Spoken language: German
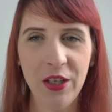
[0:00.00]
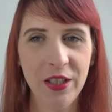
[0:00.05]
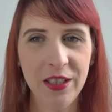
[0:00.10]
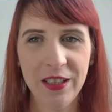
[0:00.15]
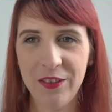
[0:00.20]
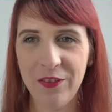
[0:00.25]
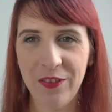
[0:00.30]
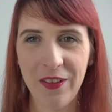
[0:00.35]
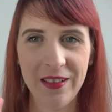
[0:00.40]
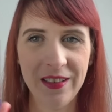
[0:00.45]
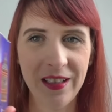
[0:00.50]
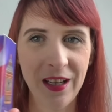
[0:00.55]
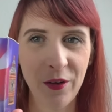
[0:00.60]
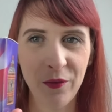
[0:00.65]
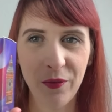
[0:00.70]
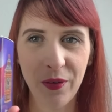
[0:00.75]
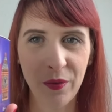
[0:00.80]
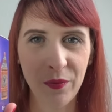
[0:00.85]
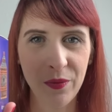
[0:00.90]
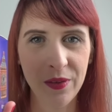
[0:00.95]
und ich fand die
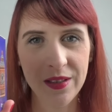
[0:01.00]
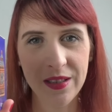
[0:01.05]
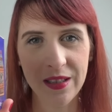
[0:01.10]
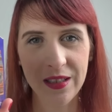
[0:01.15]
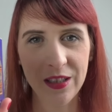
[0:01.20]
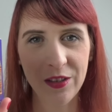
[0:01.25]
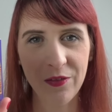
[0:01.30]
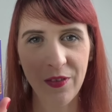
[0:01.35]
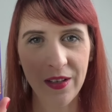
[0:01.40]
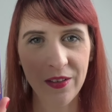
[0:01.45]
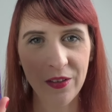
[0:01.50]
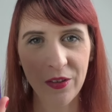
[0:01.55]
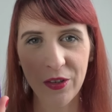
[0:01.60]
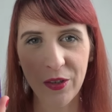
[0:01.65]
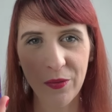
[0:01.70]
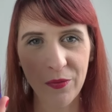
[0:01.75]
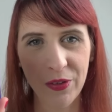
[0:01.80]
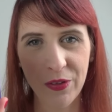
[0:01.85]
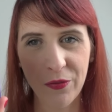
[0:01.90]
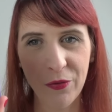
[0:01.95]
einfach witzig. Ich weiß noch nicht,
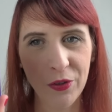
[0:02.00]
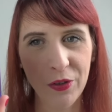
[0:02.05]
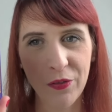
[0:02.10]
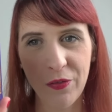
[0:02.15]
ob wir sie wirklich